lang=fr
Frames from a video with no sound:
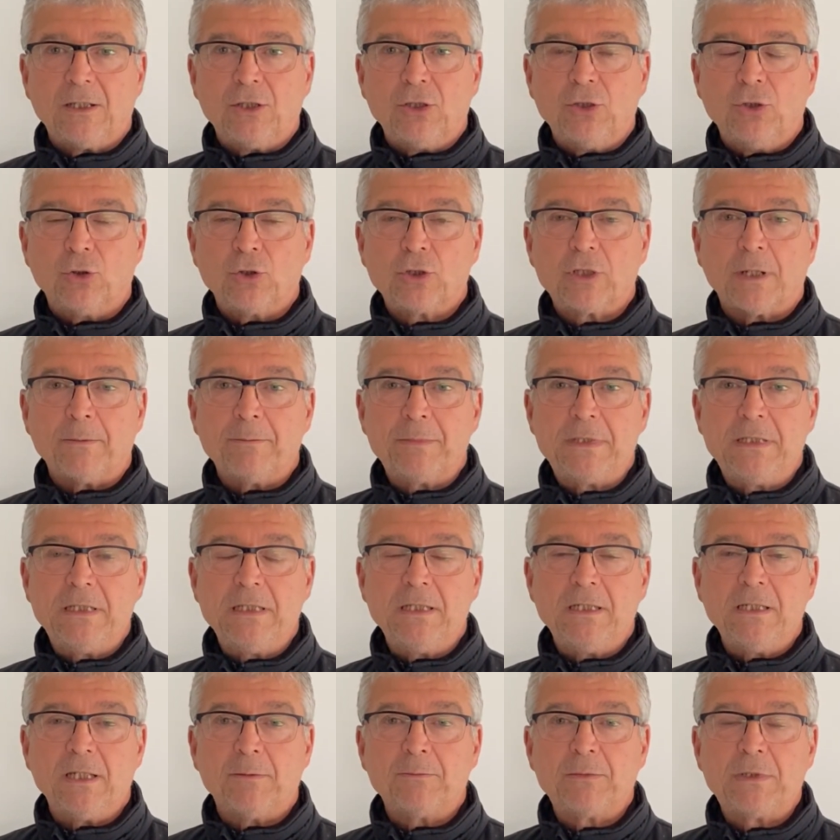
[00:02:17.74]
Donc un
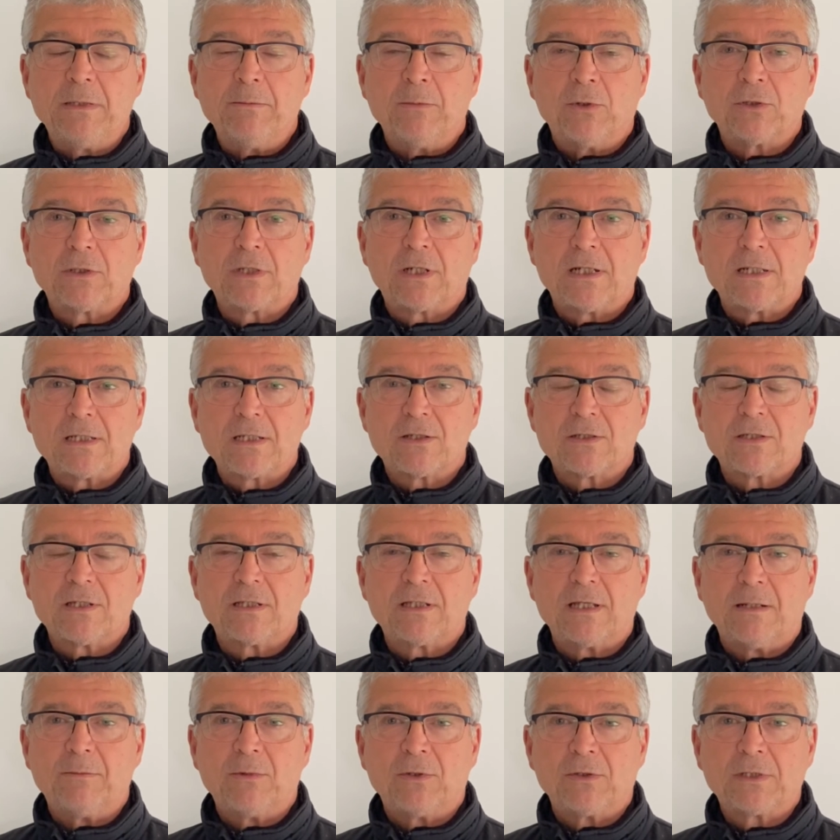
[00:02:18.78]
petit, un petit mantra, sans être
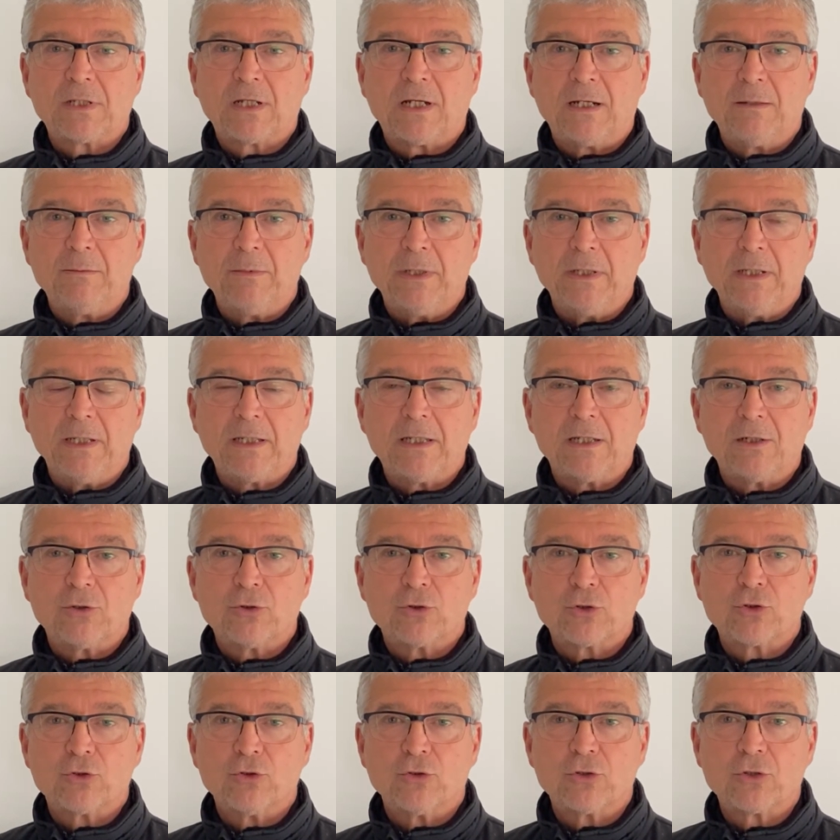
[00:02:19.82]
un mantra, mais quelque
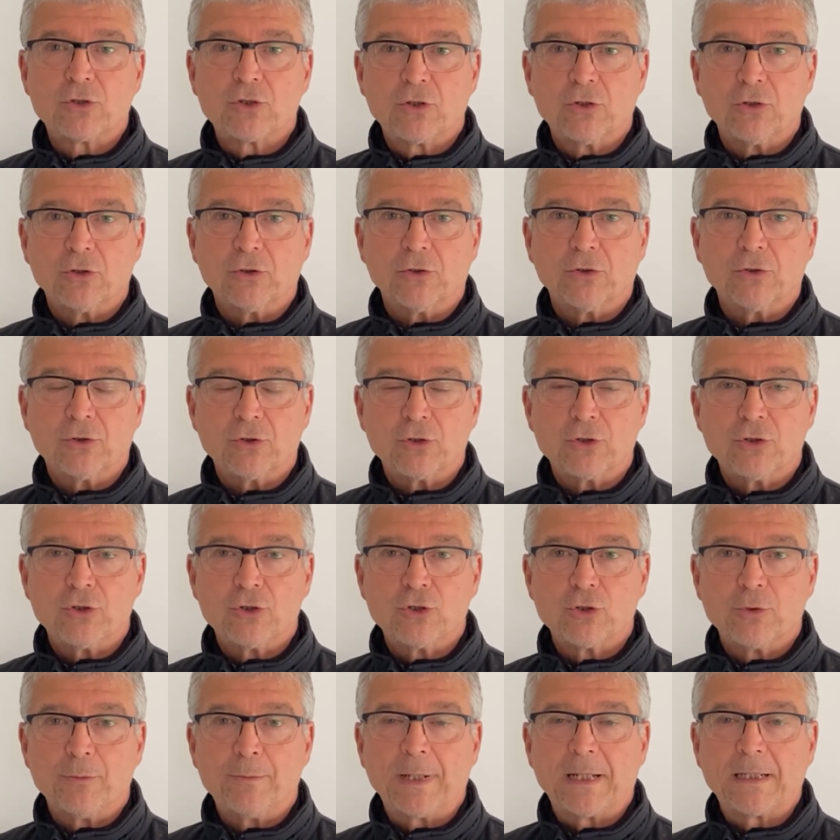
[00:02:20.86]
chose que
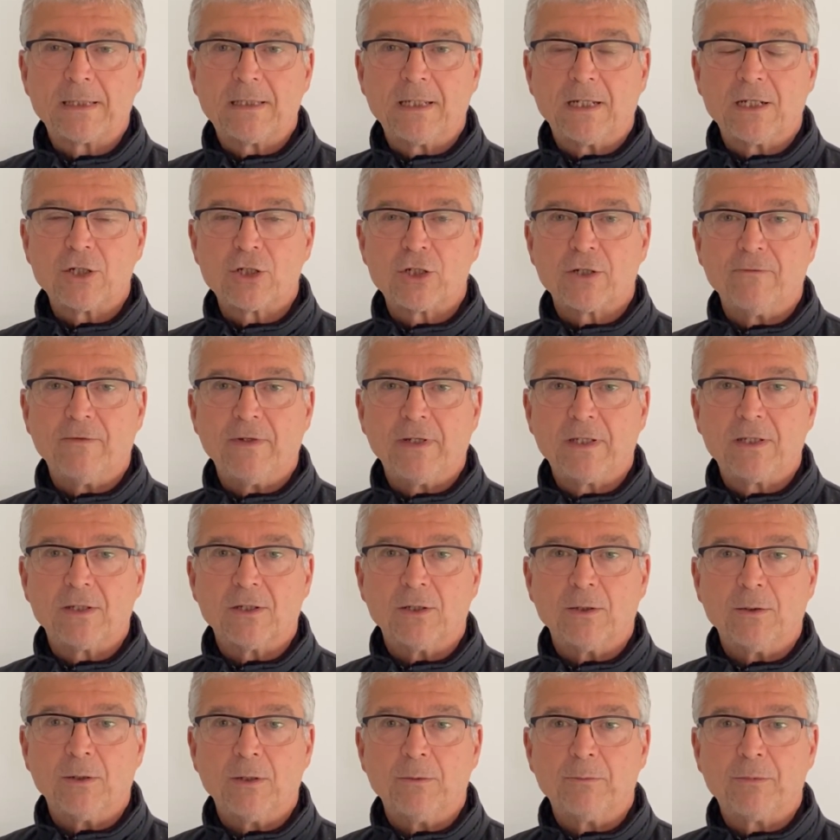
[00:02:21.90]
je partage avec
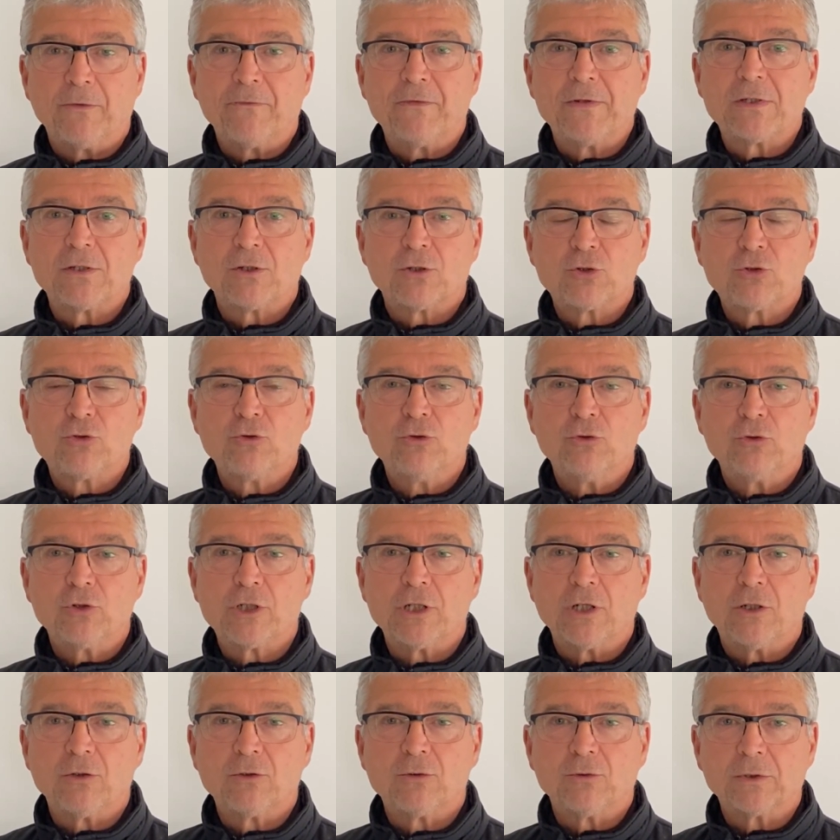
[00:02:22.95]
un professeur de judo que
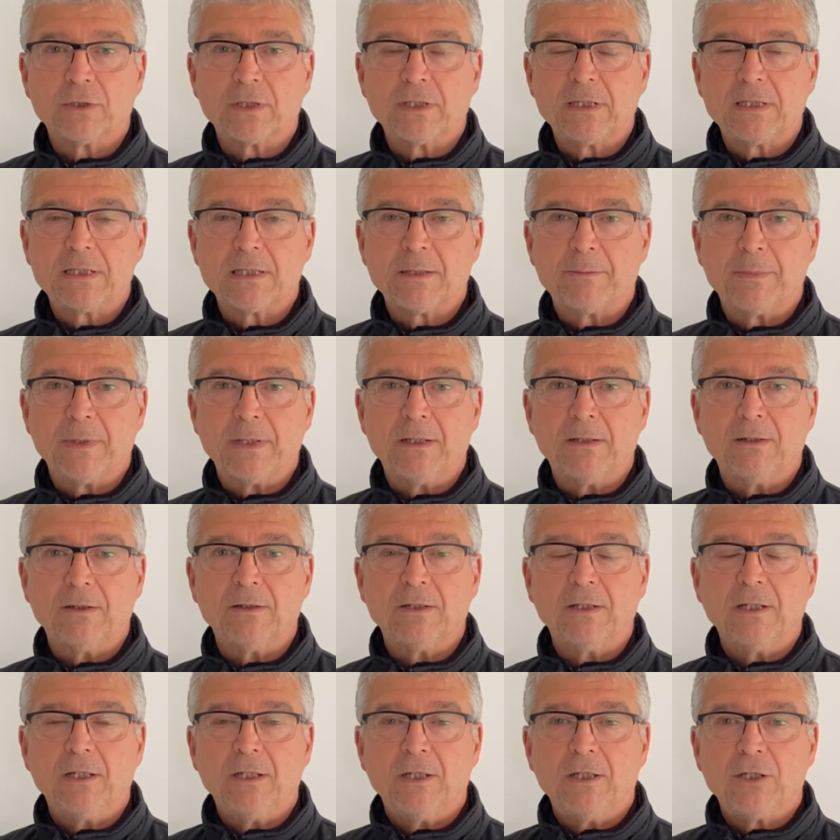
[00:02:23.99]
j'ai rencontré qui s'appelle
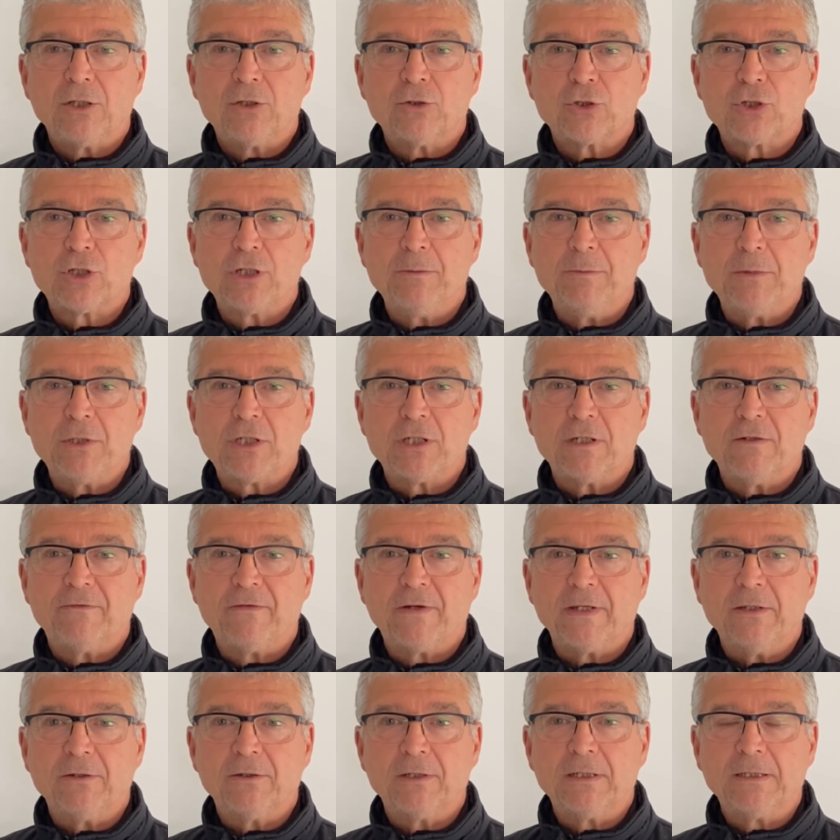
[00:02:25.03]
Kyoshi Michel
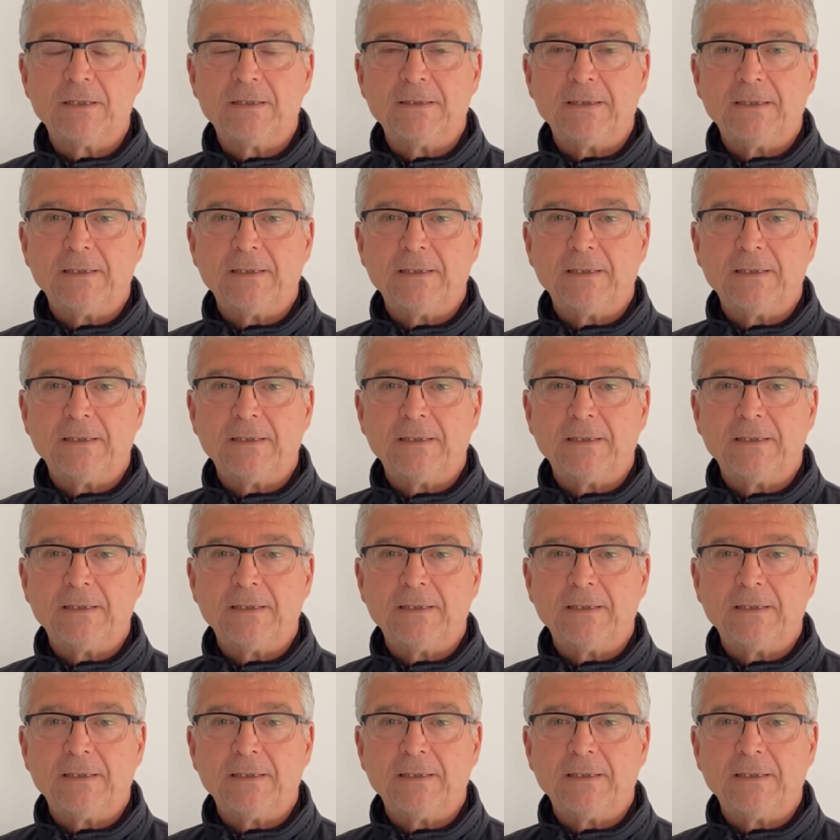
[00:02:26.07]
Fayol,